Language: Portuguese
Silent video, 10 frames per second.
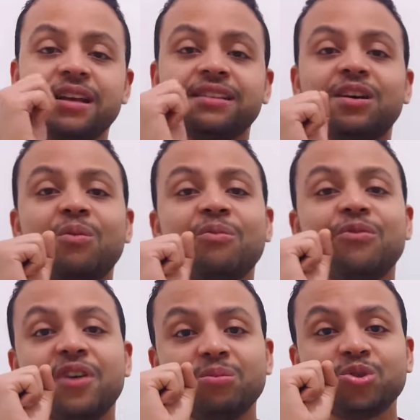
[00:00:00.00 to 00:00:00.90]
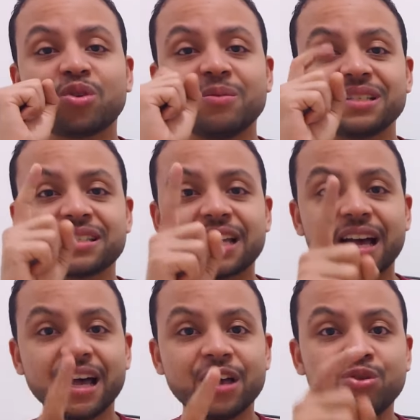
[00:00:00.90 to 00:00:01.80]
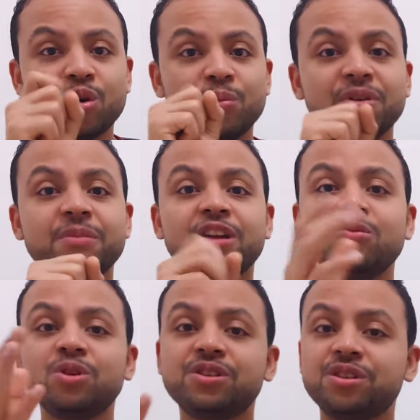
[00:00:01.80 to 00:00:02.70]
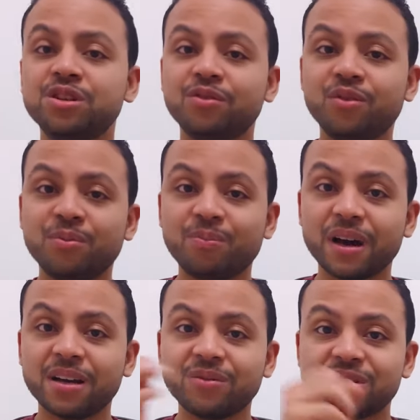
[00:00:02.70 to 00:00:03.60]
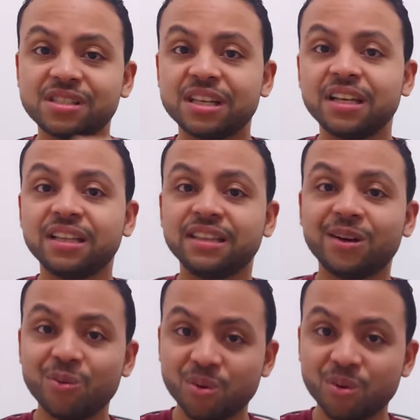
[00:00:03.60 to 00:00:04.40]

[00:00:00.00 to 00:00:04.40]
Então vamos começar no primeiro motivo para você não